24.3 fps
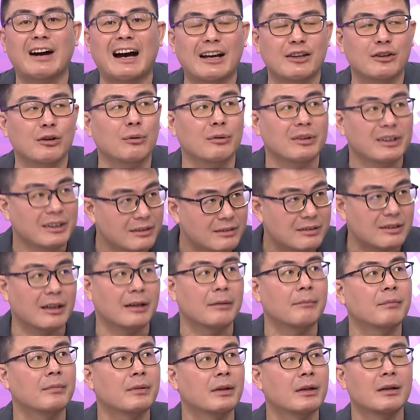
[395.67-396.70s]
法有意
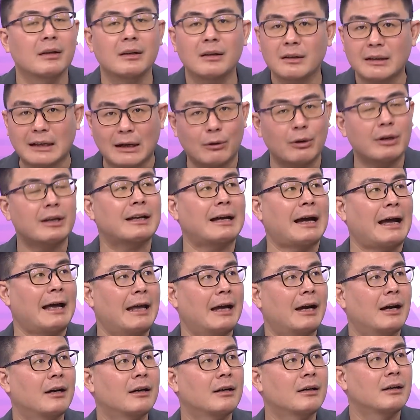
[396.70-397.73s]
见，赶快
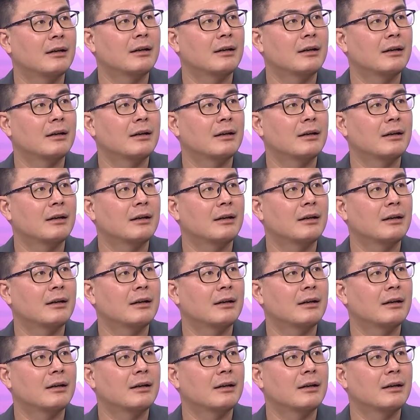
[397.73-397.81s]
改，